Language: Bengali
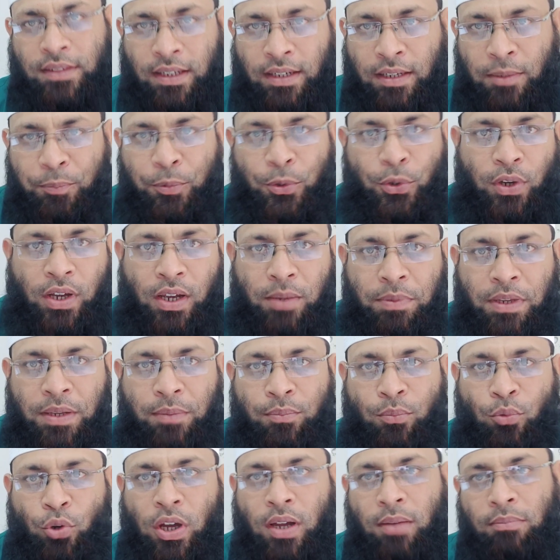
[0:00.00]
তারই প্রিয়
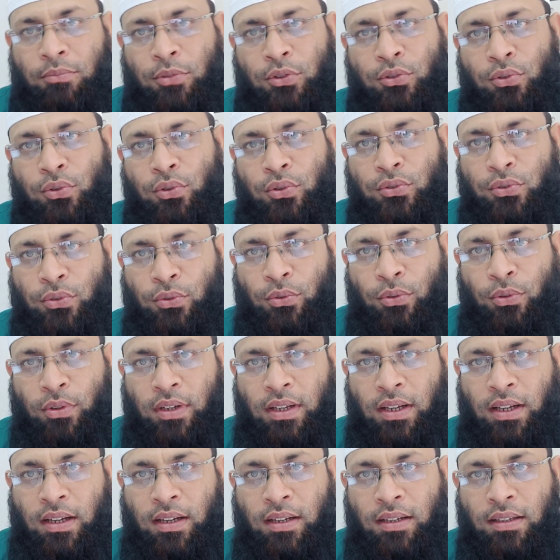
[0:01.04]
হাবিব মোহাম্মদুর
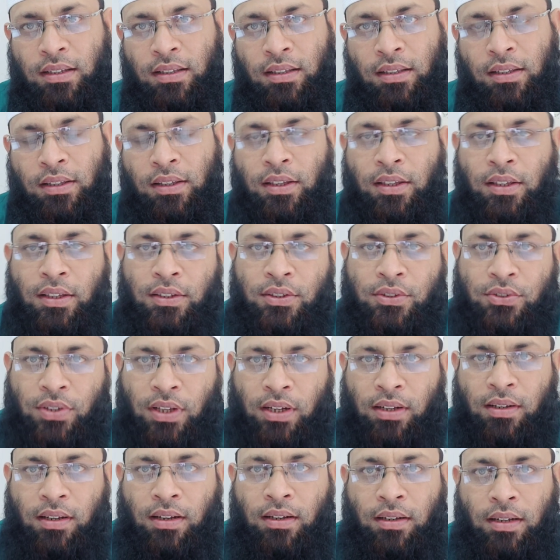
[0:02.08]
রসুল্লাহ
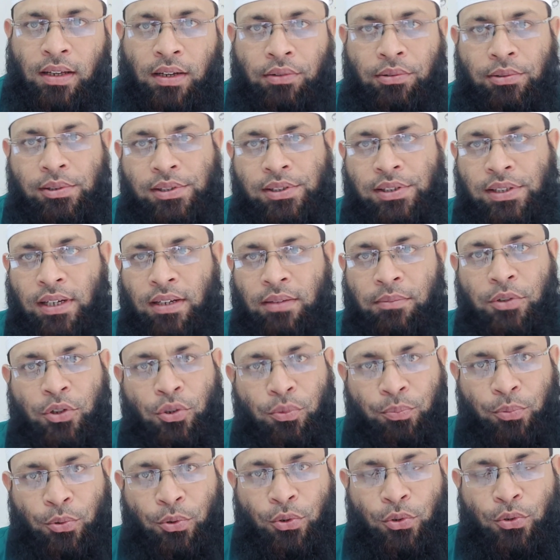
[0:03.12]
সাল্লাহ আলি সাল্লামের
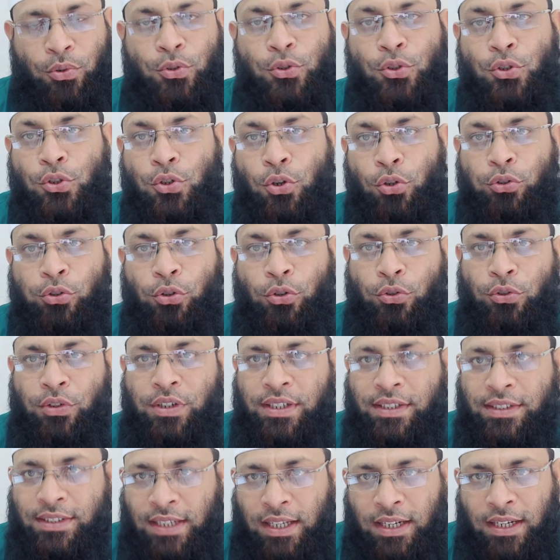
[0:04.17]
ওপর শত
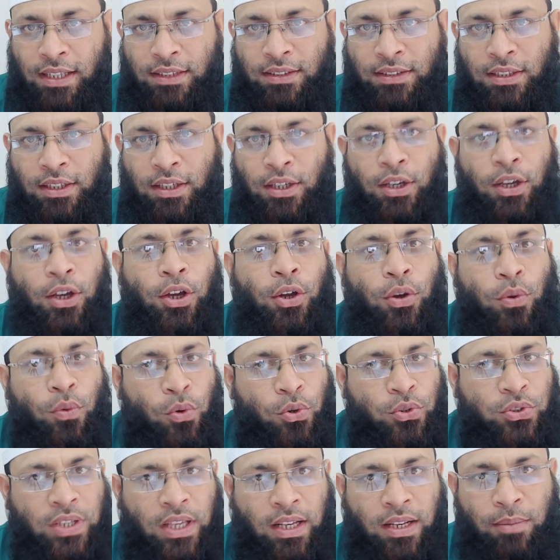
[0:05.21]
কোটি সালাত
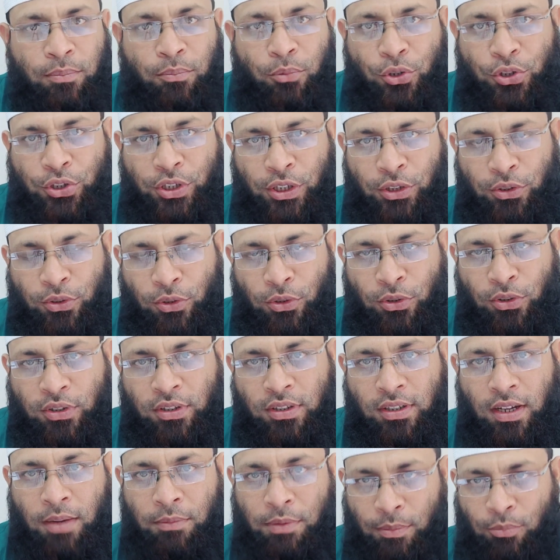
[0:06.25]
ও সালাম বর্ষিত হোক
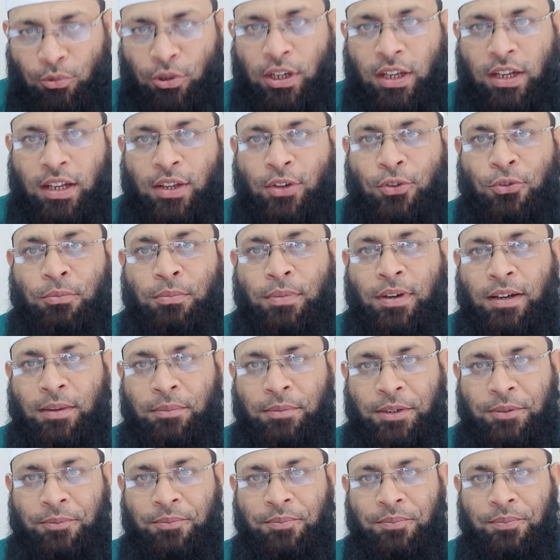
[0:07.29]
আমরা বলি আল্লাহম্মা
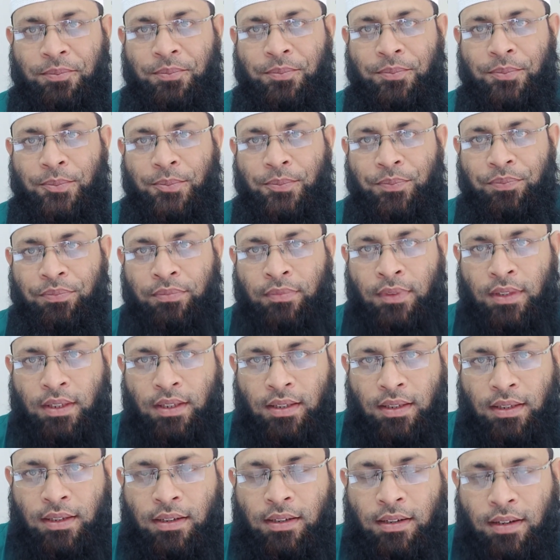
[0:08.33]
আমিন
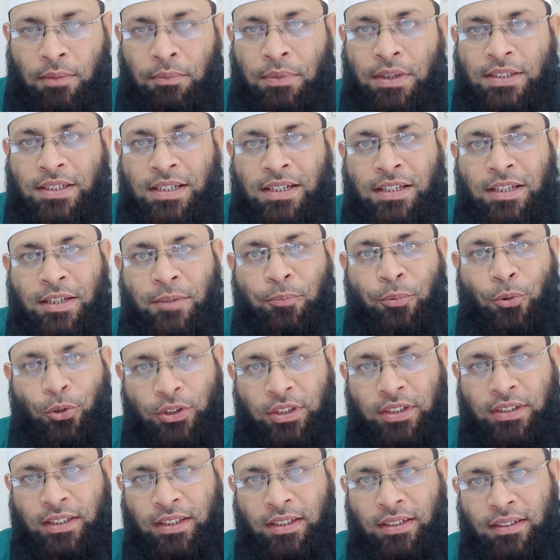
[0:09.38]
রামাজানের
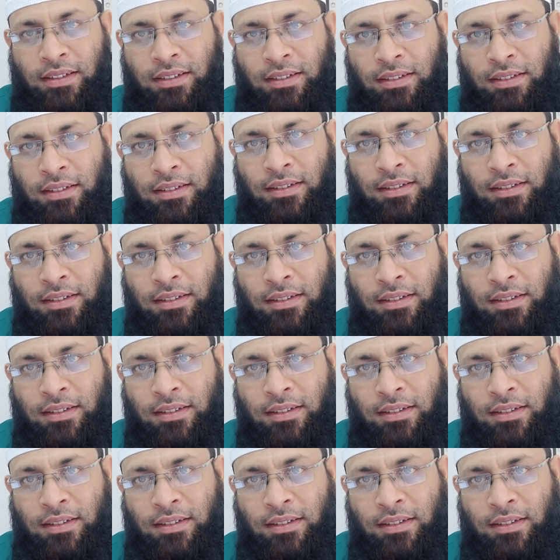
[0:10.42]
প্রতিদিন